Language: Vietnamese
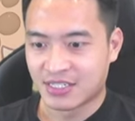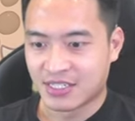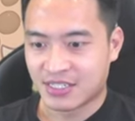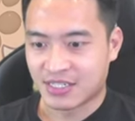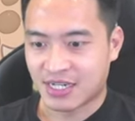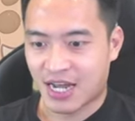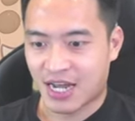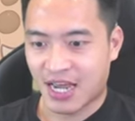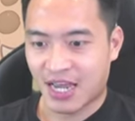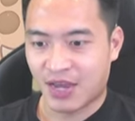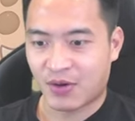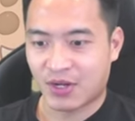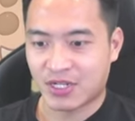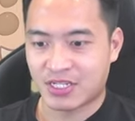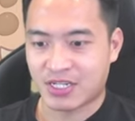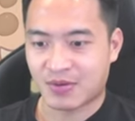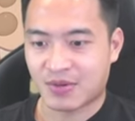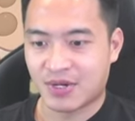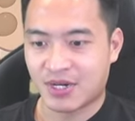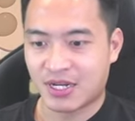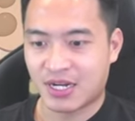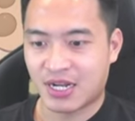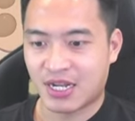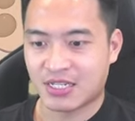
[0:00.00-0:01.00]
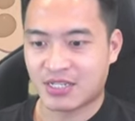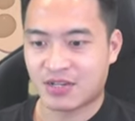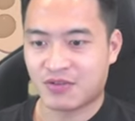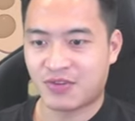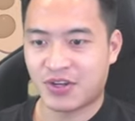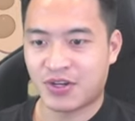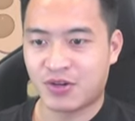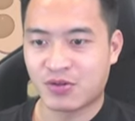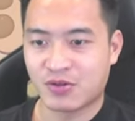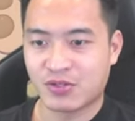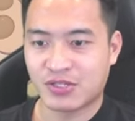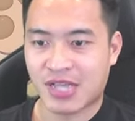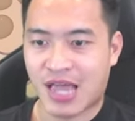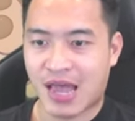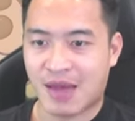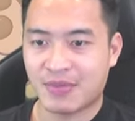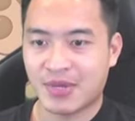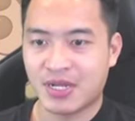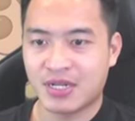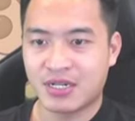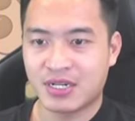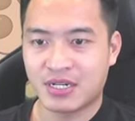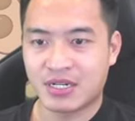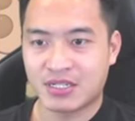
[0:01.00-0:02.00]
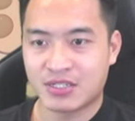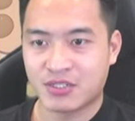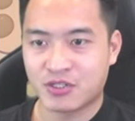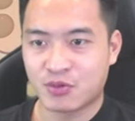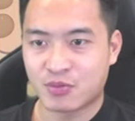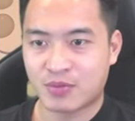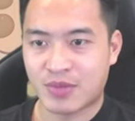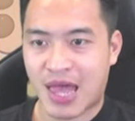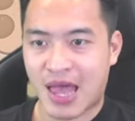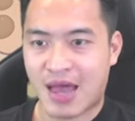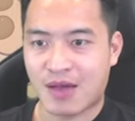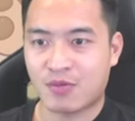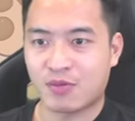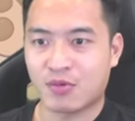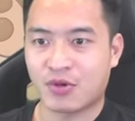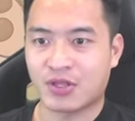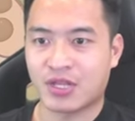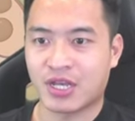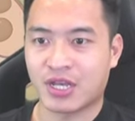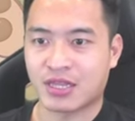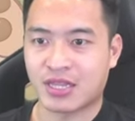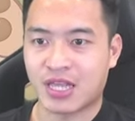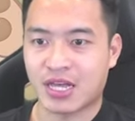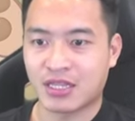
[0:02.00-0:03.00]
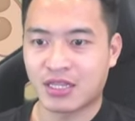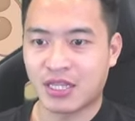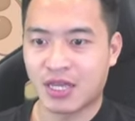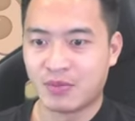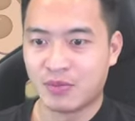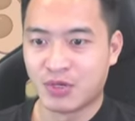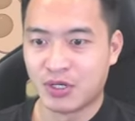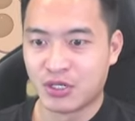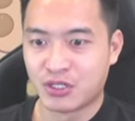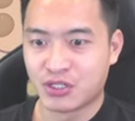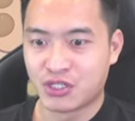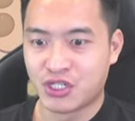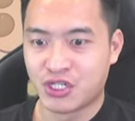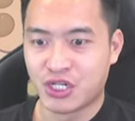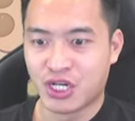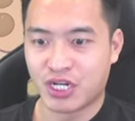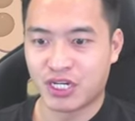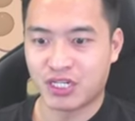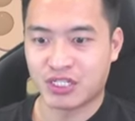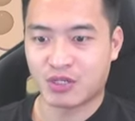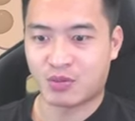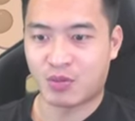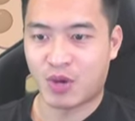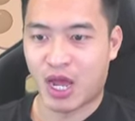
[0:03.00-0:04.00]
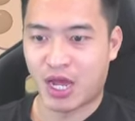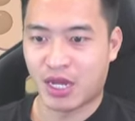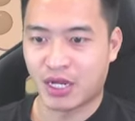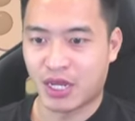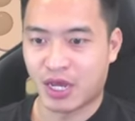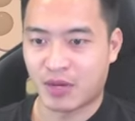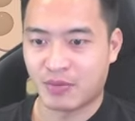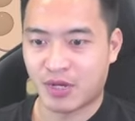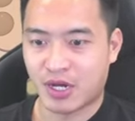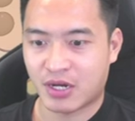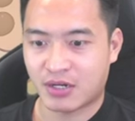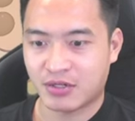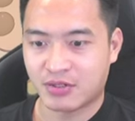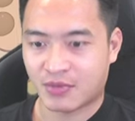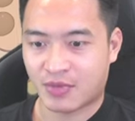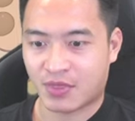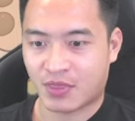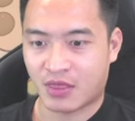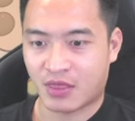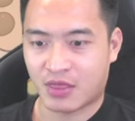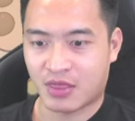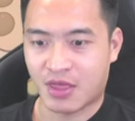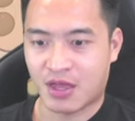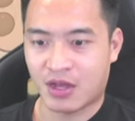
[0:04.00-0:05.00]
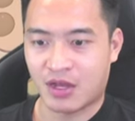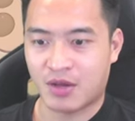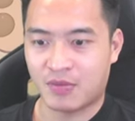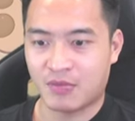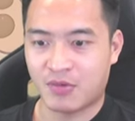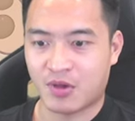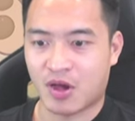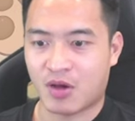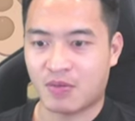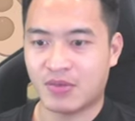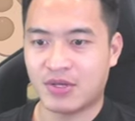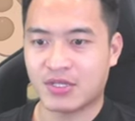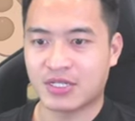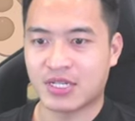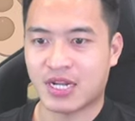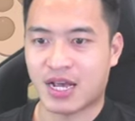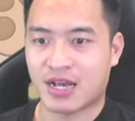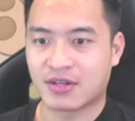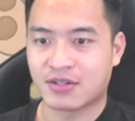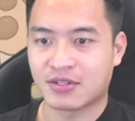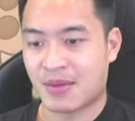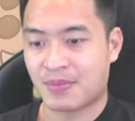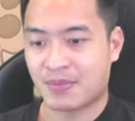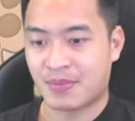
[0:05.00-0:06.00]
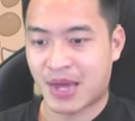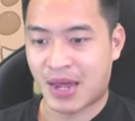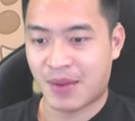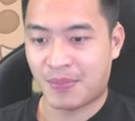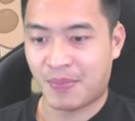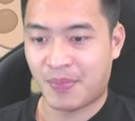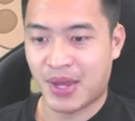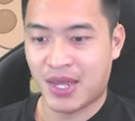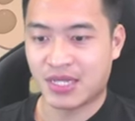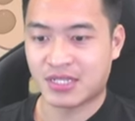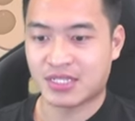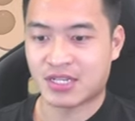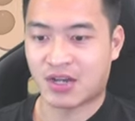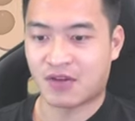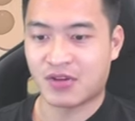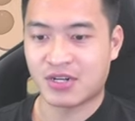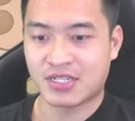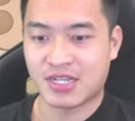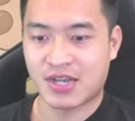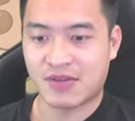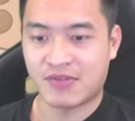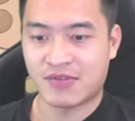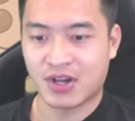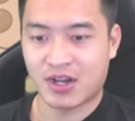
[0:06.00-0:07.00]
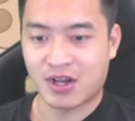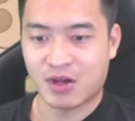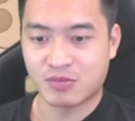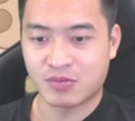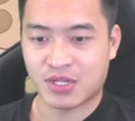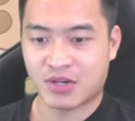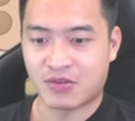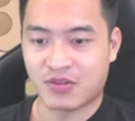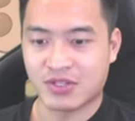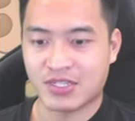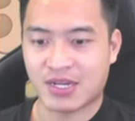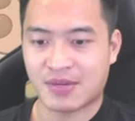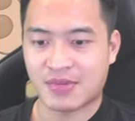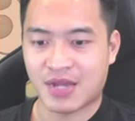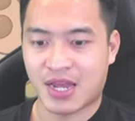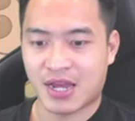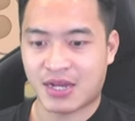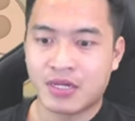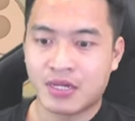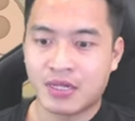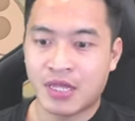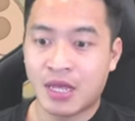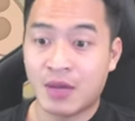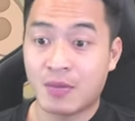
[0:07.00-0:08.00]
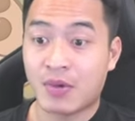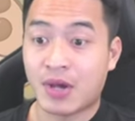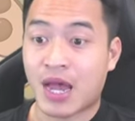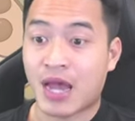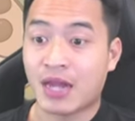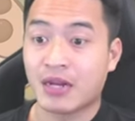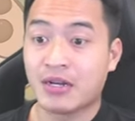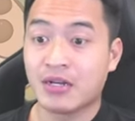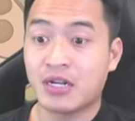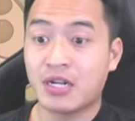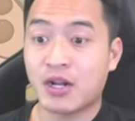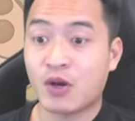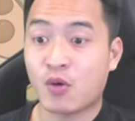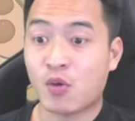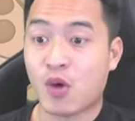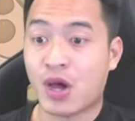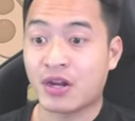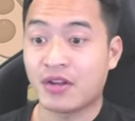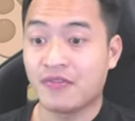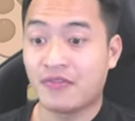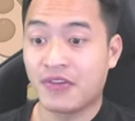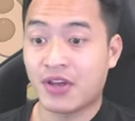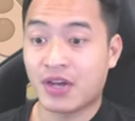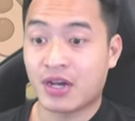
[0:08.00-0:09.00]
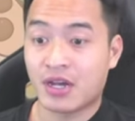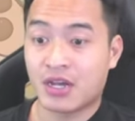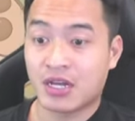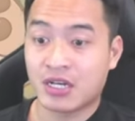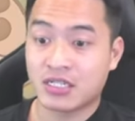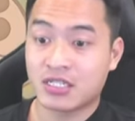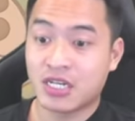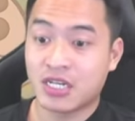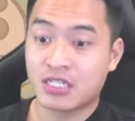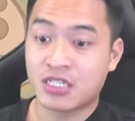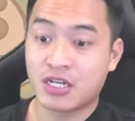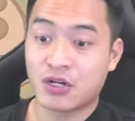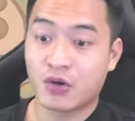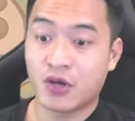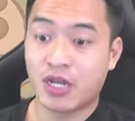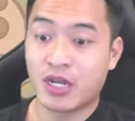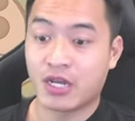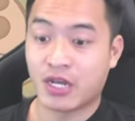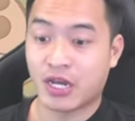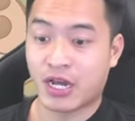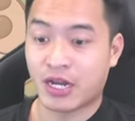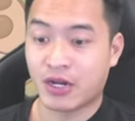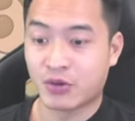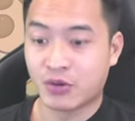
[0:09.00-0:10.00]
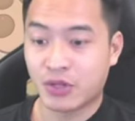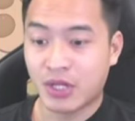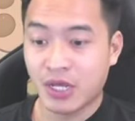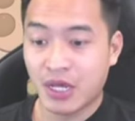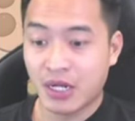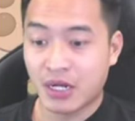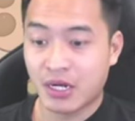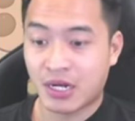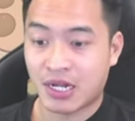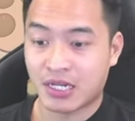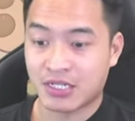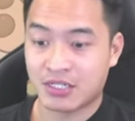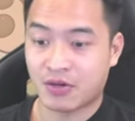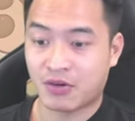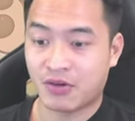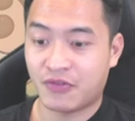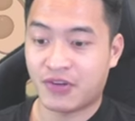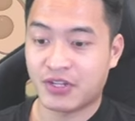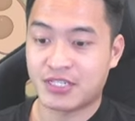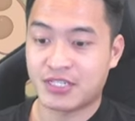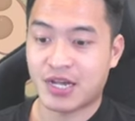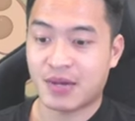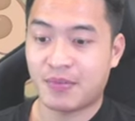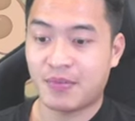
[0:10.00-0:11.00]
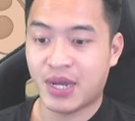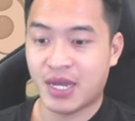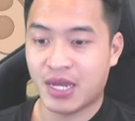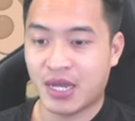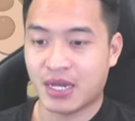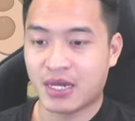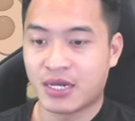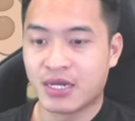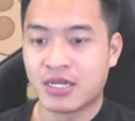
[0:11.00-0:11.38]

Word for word: Đây, quan trọng hơn là trong phần đồ giám mình nữa, chúng ta cũng có thể tăng thêm được lực chiến ở trong này anh em nhé. Tăng cấp nhóm này xem nào. hát pê sáu phần trăm và công sáu phần trăm nha. Thêm một cái nữa liên quan đến việc xây dựng đội hình ngày đầu tiên là trong cái phần trang bị ấy.